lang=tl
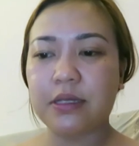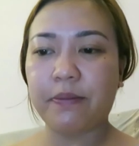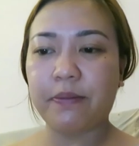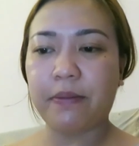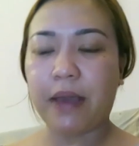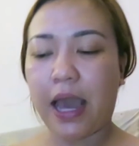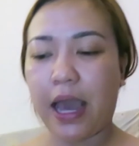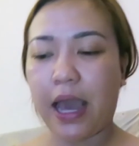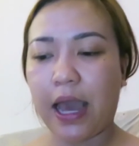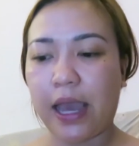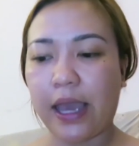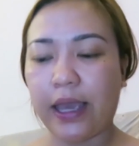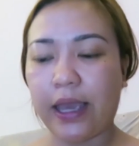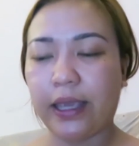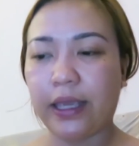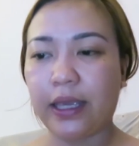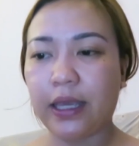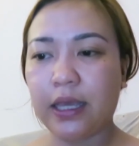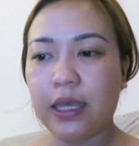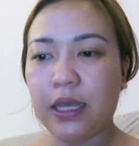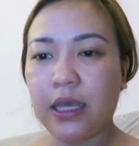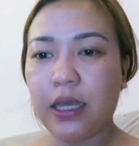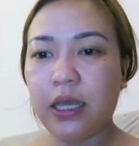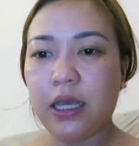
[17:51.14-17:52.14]
sa bahay
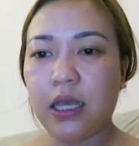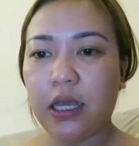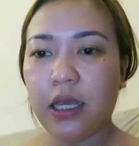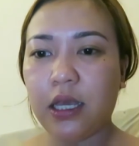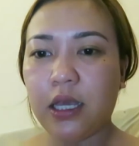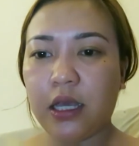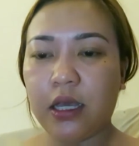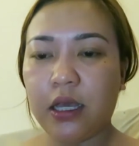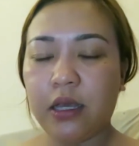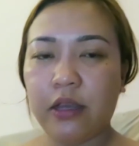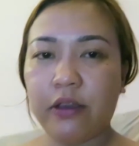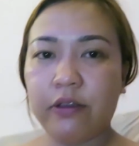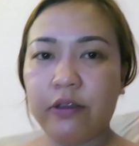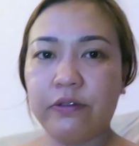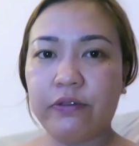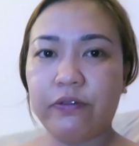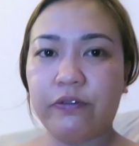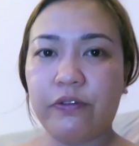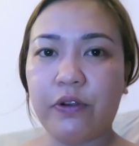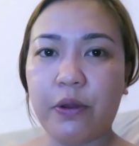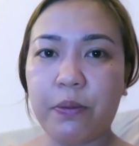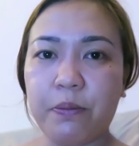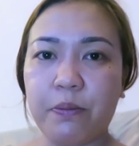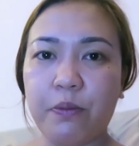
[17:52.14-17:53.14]

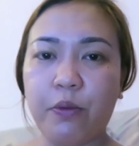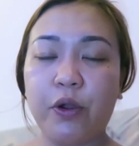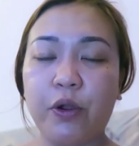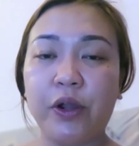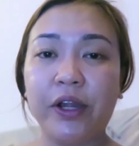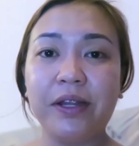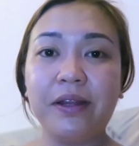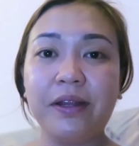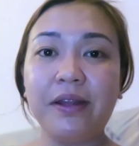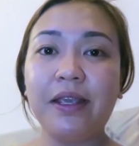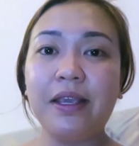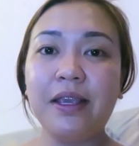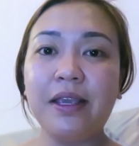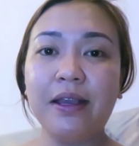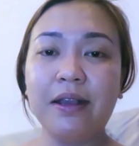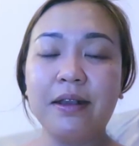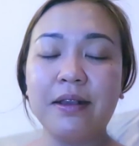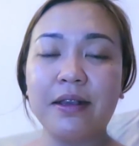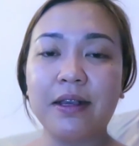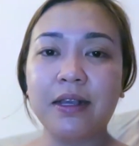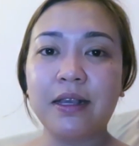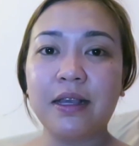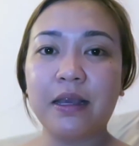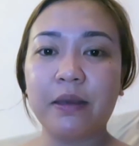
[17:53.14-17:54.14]
morning
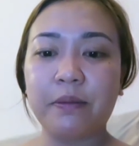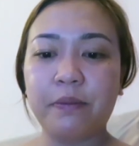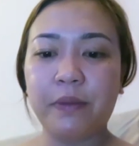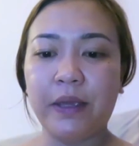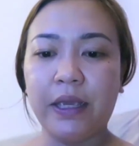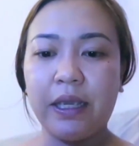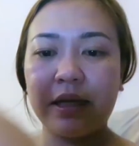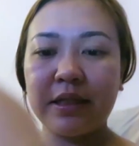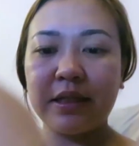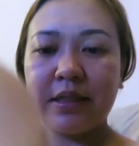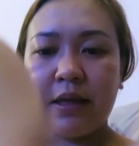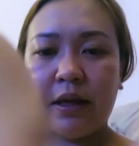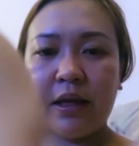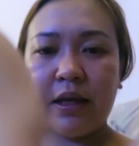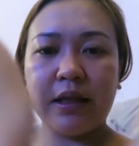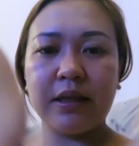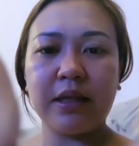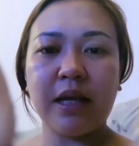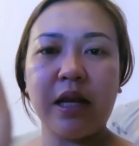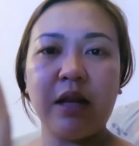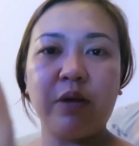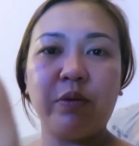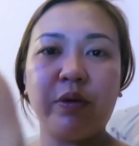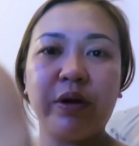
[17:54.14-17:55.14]
hanggang gabi kasi
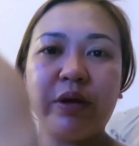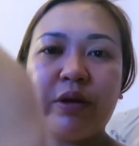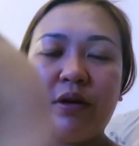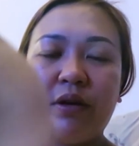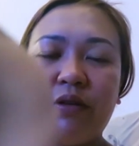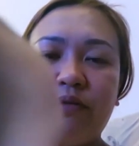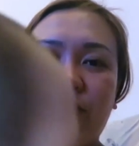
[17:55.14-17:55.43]
dalawa yung